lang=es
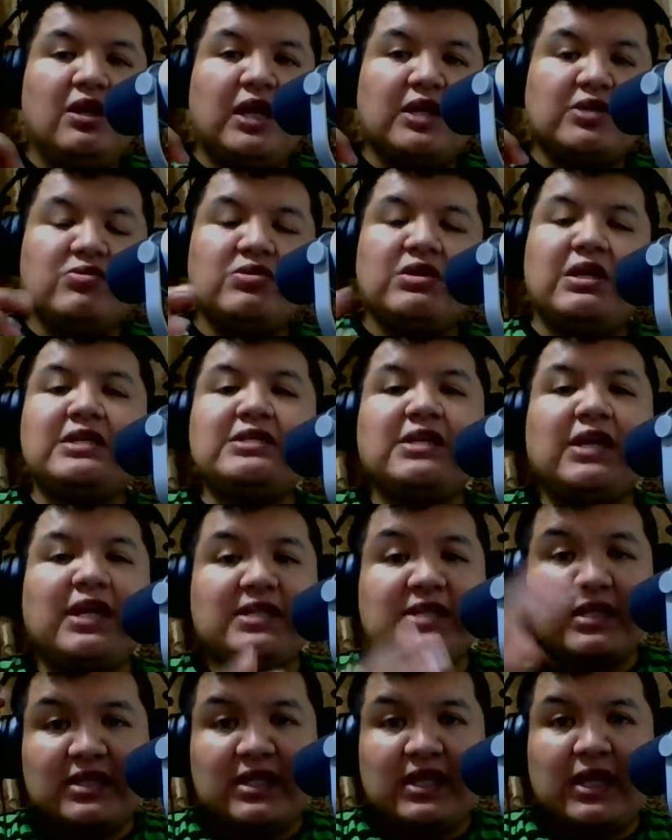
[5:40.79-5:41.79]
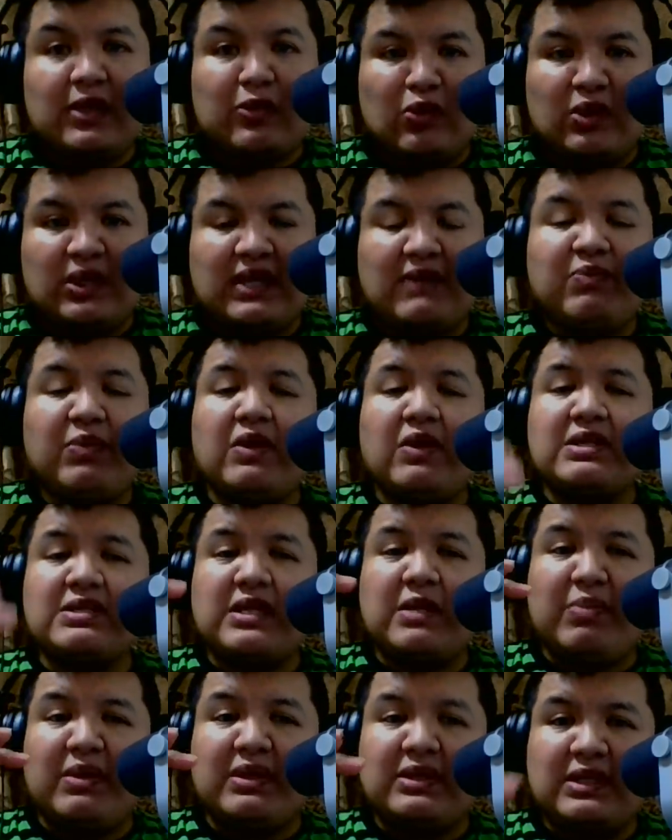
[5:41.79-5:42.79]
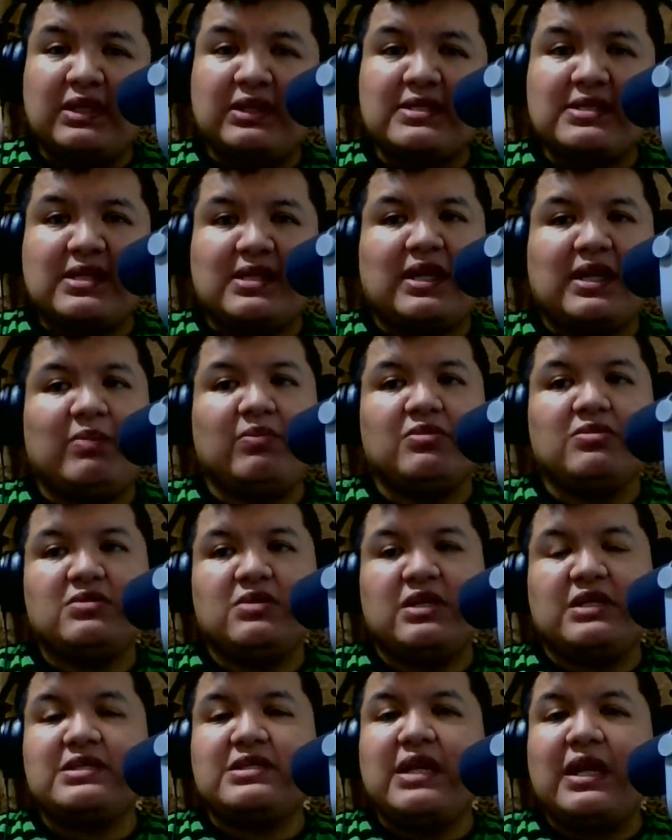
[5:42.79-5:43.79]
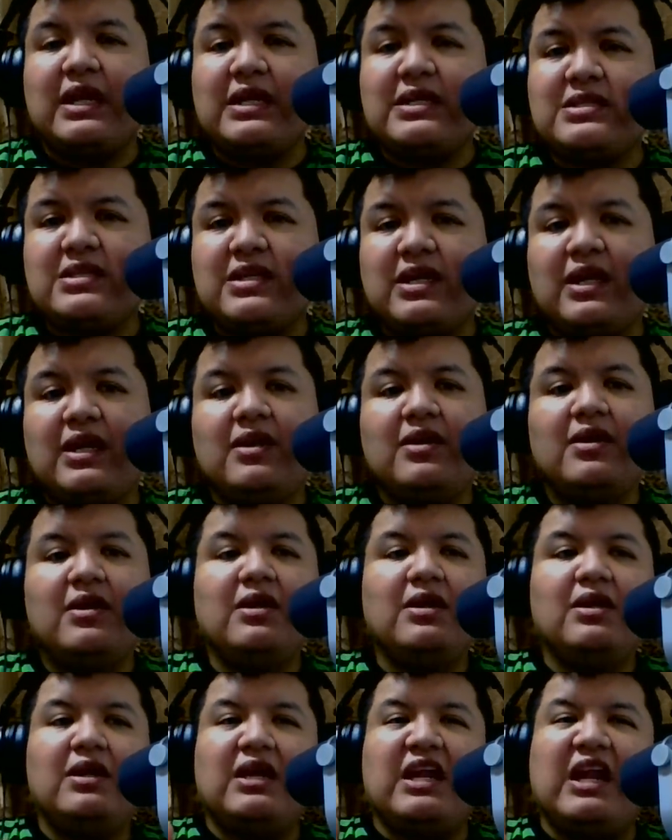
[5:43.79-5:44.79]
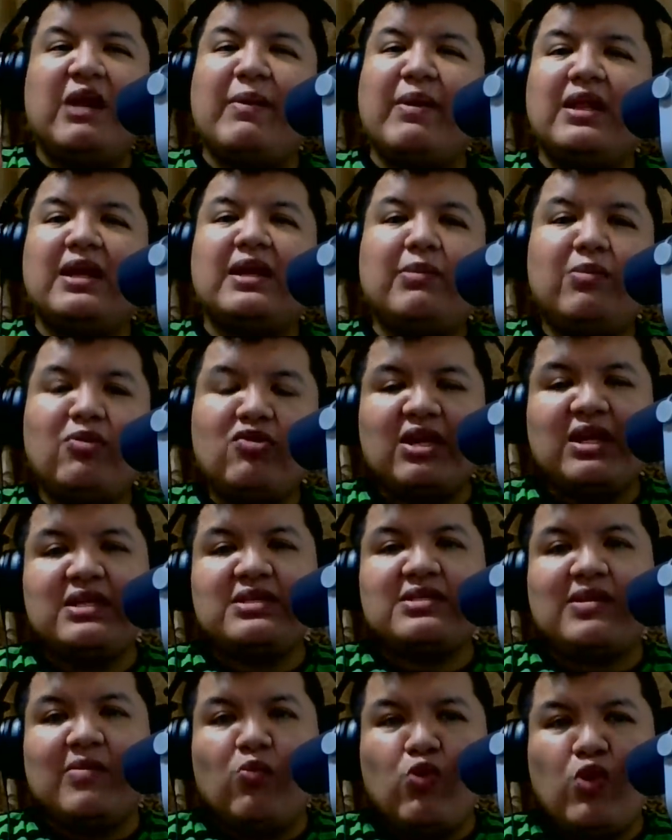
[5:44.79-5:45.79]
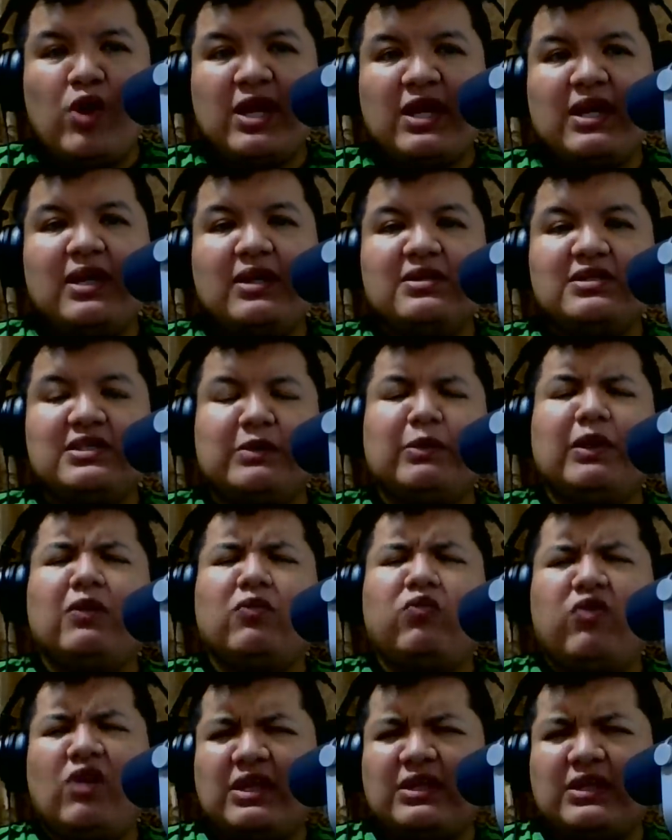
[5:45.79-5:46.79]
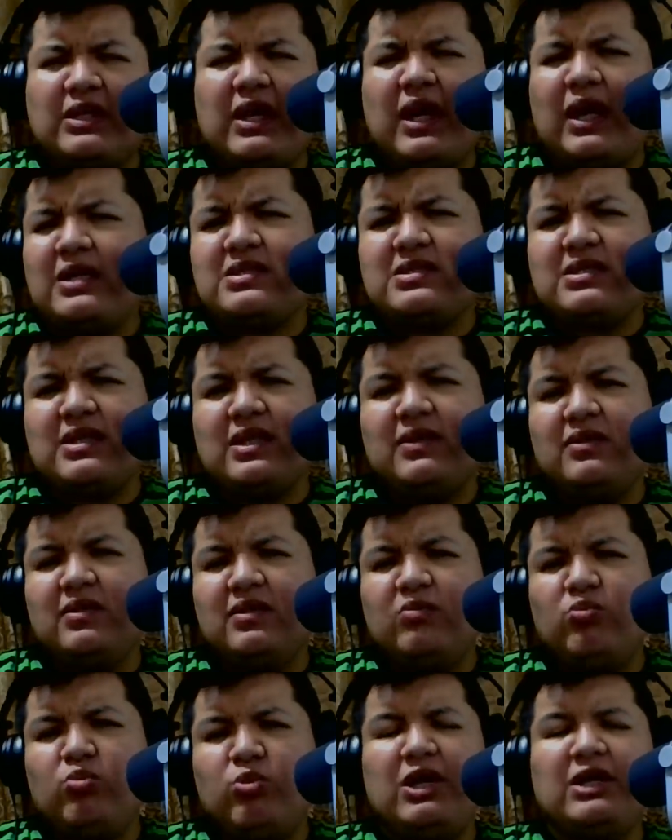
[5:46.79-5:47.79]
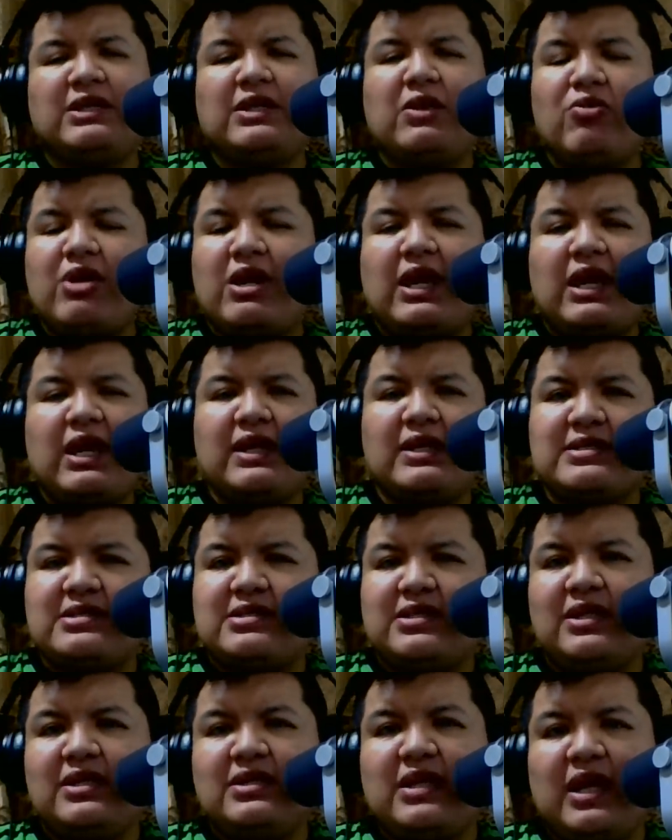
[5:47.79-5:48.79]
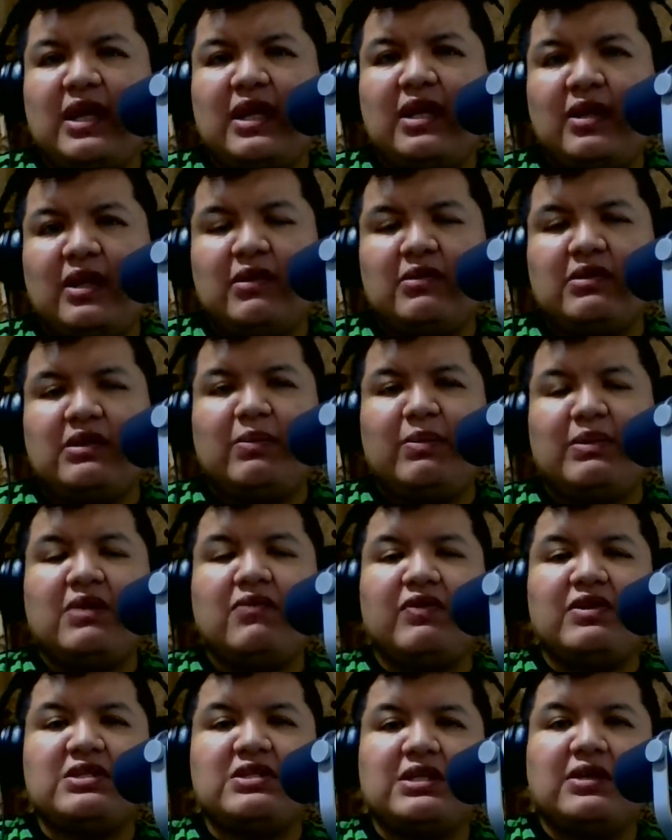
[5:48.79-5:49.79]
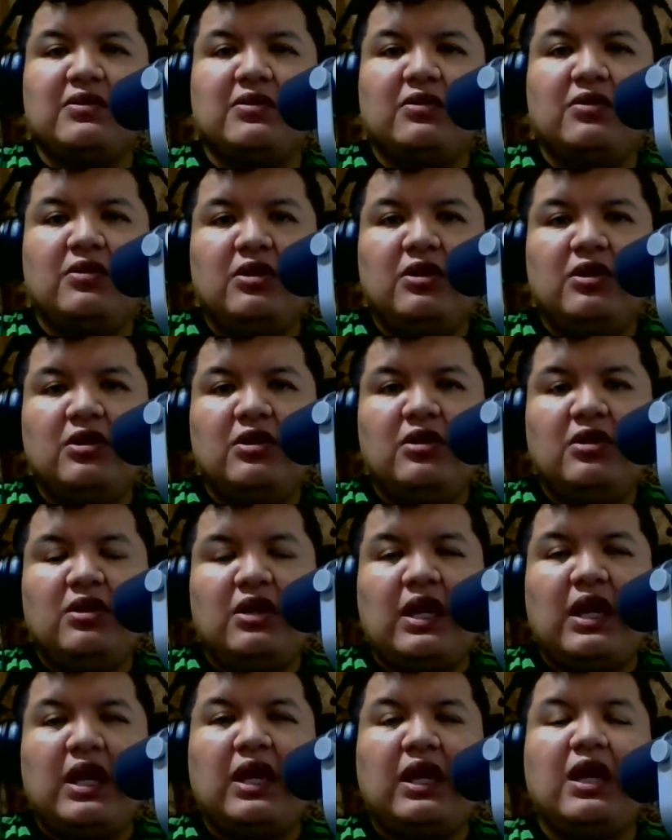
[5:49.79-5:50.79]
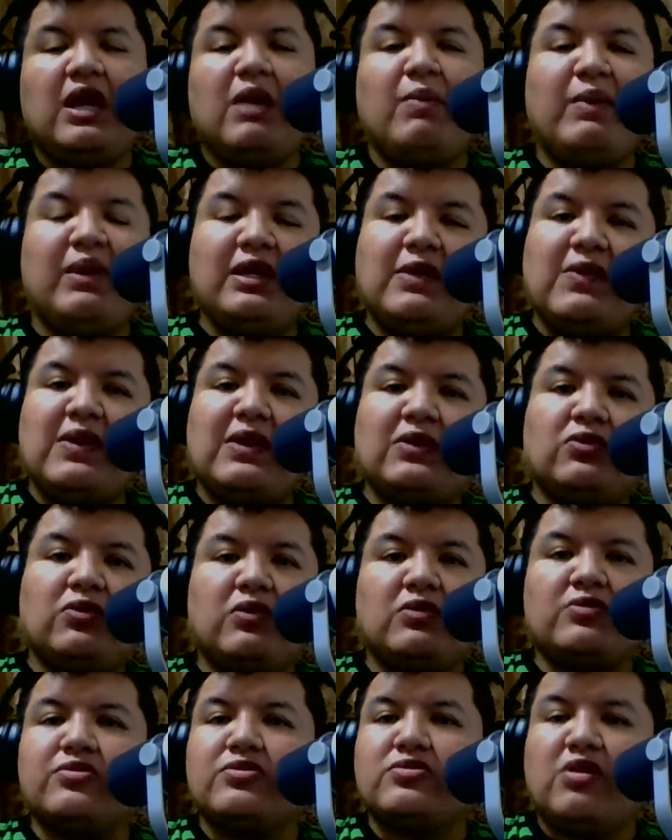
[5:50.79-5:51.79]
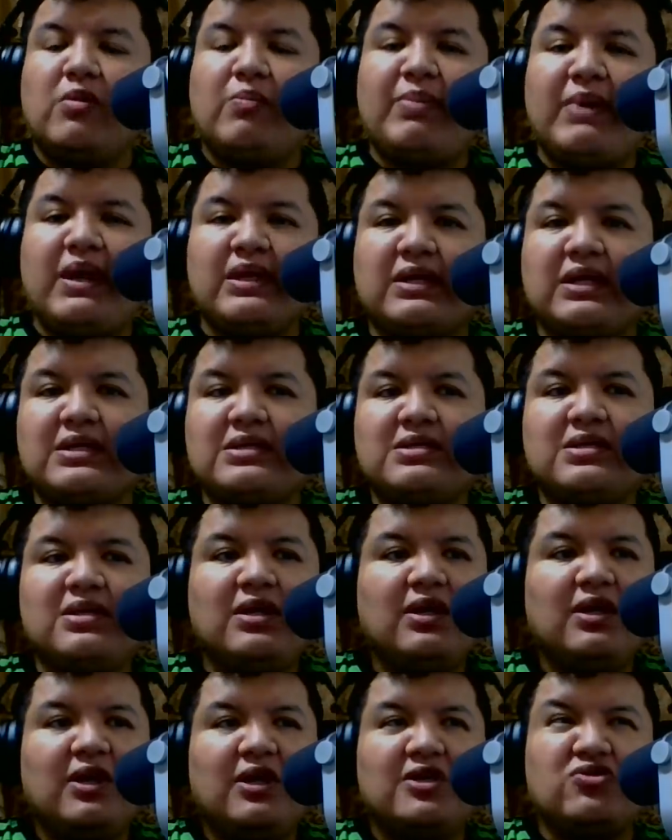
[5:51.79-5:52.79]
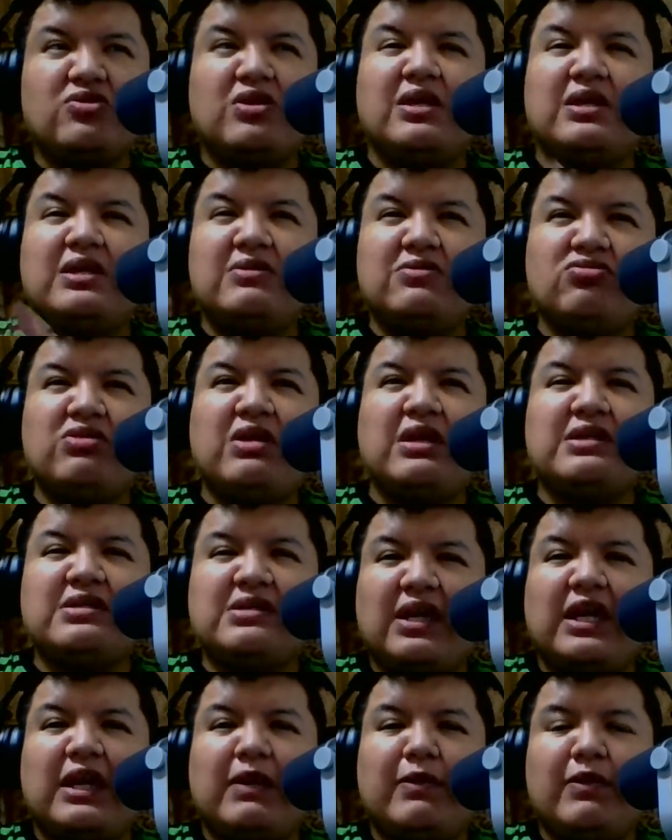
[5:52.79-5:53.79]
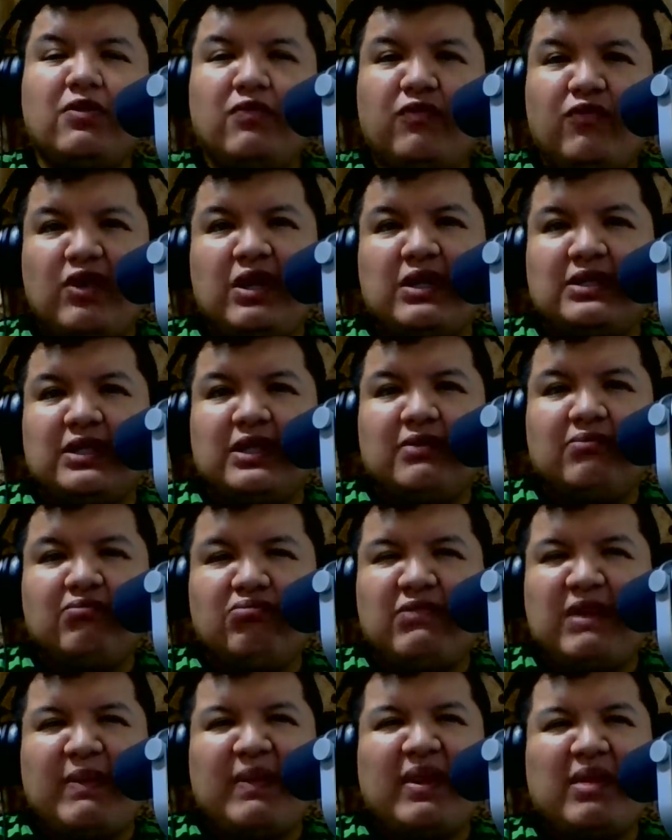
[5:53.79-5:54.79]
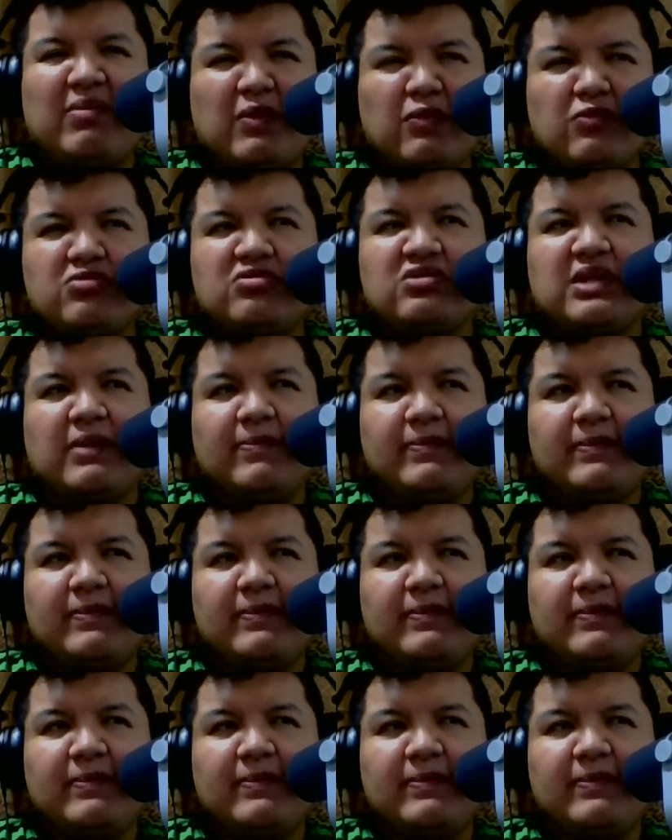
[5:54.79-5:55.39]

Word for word: Es una lista que se entrega como acá, pero a estar pendientes de cambios. Esa es la lista. La verdad, veo una lista buena. Se ve fuerte la lista. Pueden dar una cara distinta a lo que viene ofreciendo eh, a Villatoro y sus compadres. Es una, lista que la veo fuerte. La verdad, me gusta.